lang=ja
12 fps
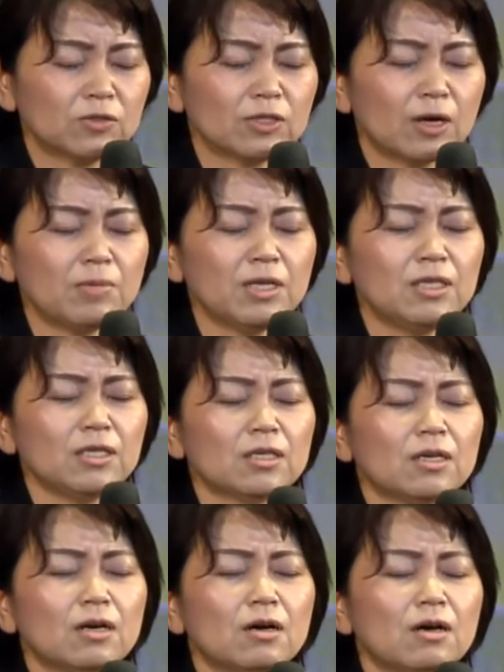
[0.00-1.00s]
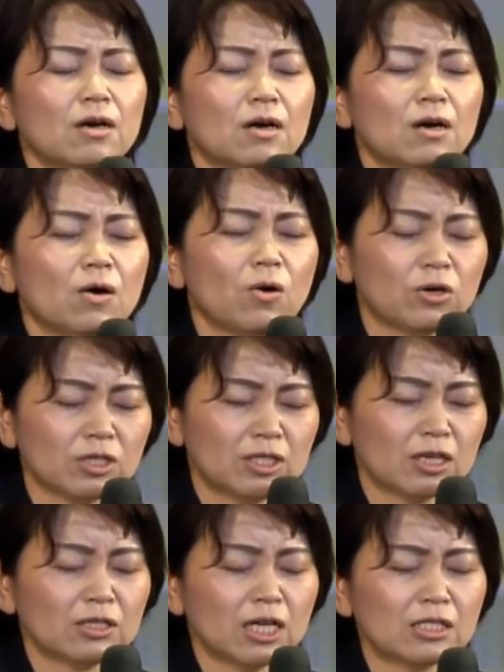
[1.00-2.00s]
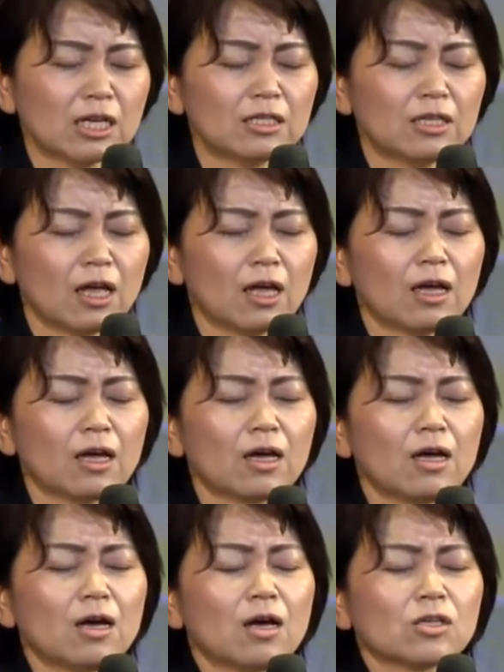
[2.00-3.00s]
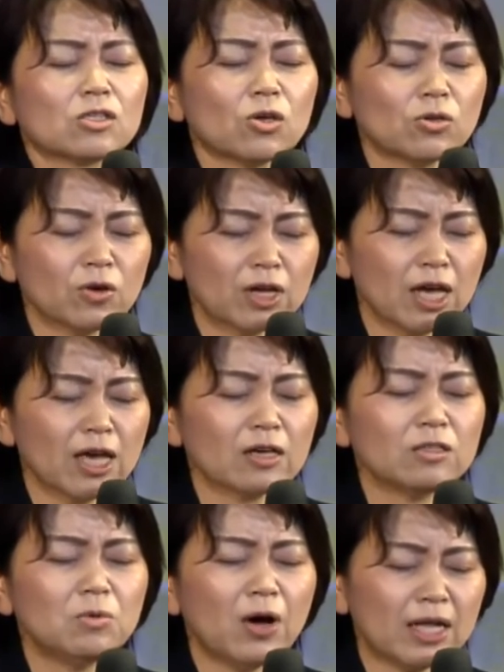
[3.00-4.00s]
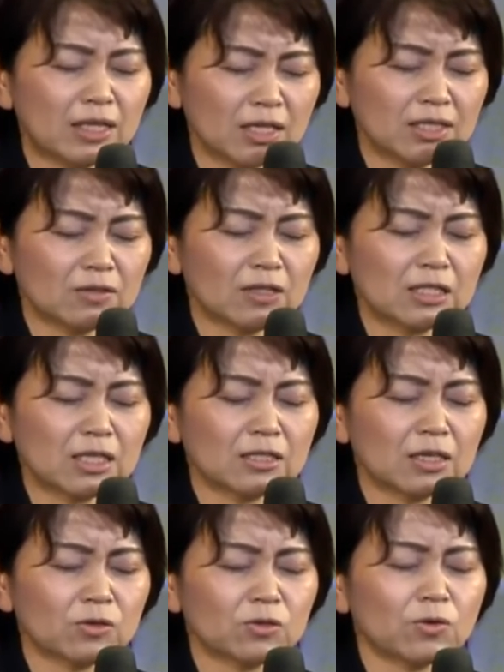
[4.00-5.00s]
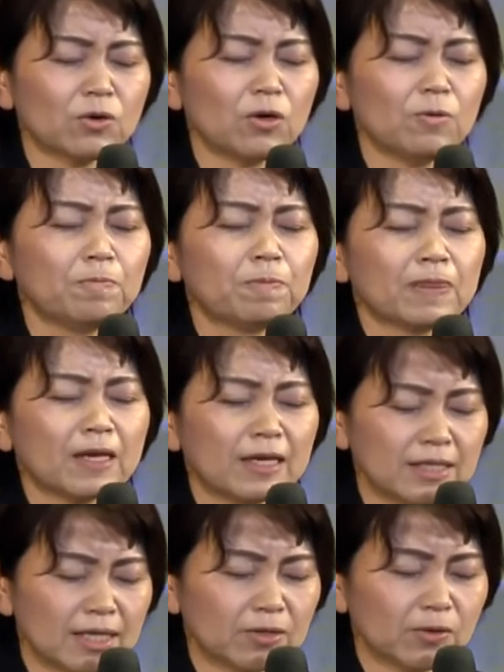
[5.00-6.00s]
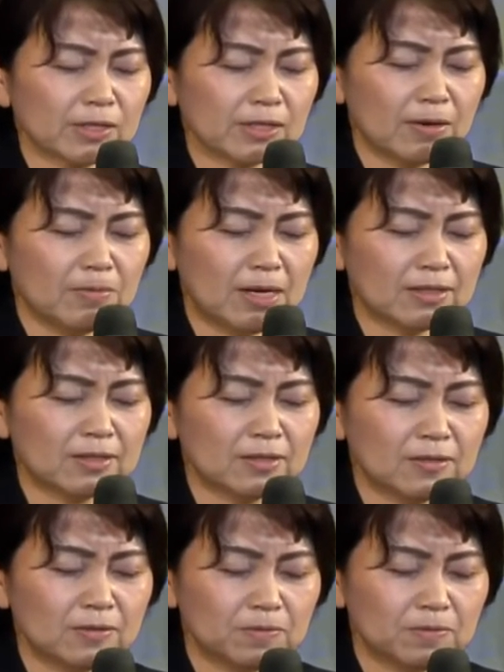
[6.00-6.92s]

のために送ってくださってその契約も果たしてくださったことをありがとうございます。